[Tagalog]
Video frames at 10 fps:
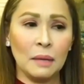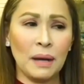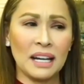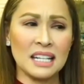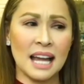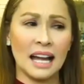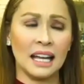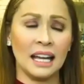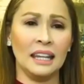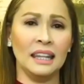para sa
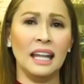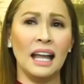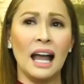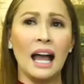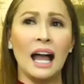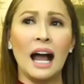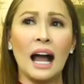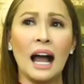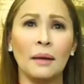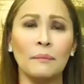akin,
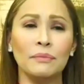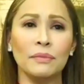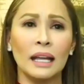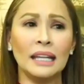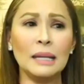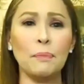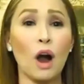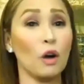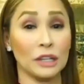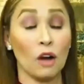um, hindi po
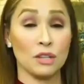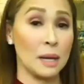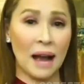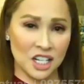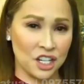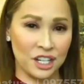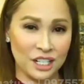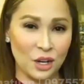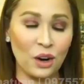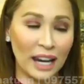ako takot sa
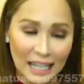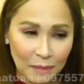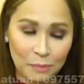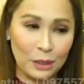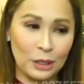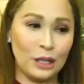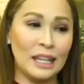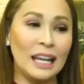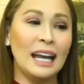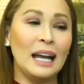bashers. Okay lang po yun.
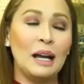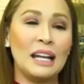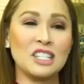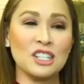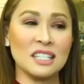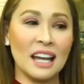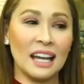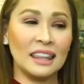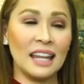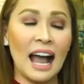It's just
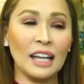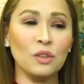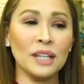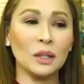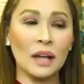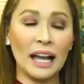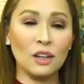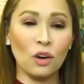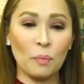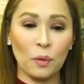that I do not
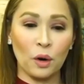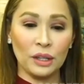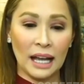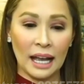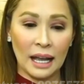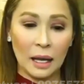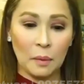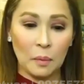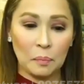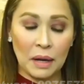ayoko po na
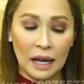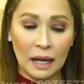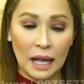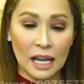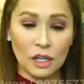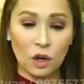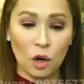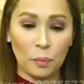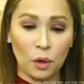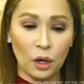ma, ayoko
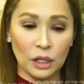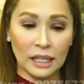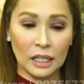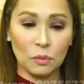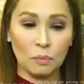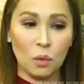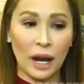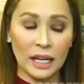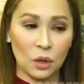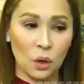po na yung
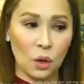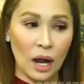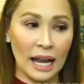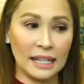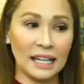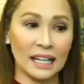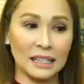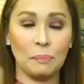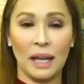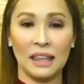buhay ko ay
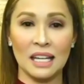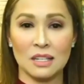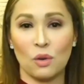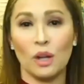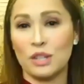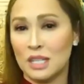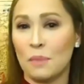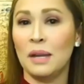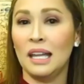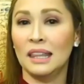nakadepende kung ano
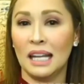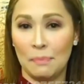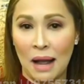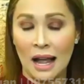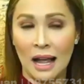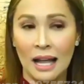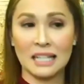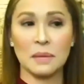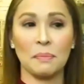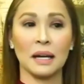sabihin ng iba.
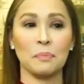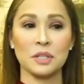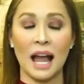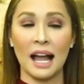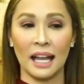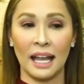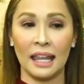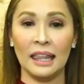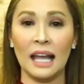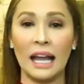Kasi para po sa
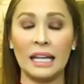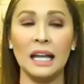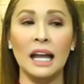akin ay